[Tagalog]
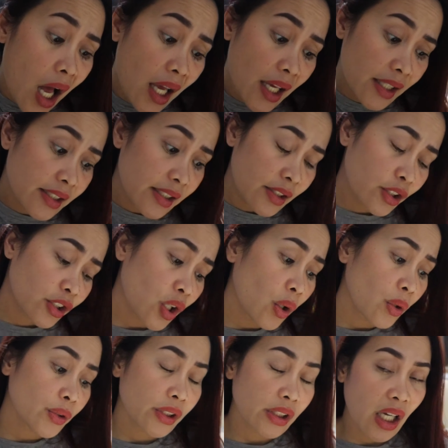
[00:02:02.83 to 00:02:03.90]
It's
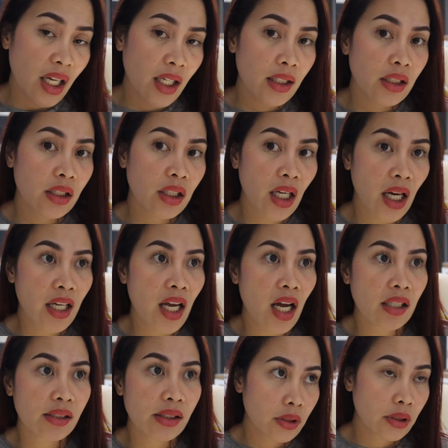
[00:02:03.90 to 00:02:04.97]
so sad kay
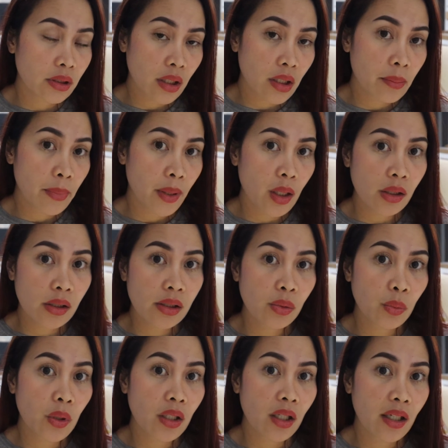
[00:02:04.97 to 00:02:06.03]
ang Starbucks
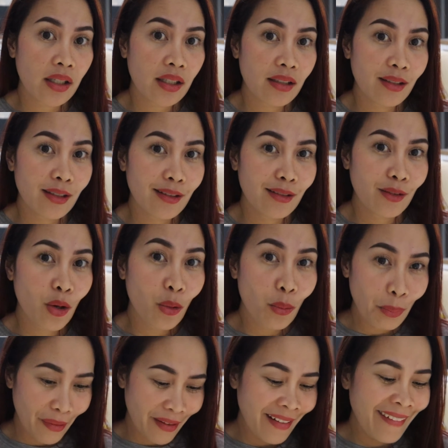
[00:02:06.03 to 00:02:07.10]
walay open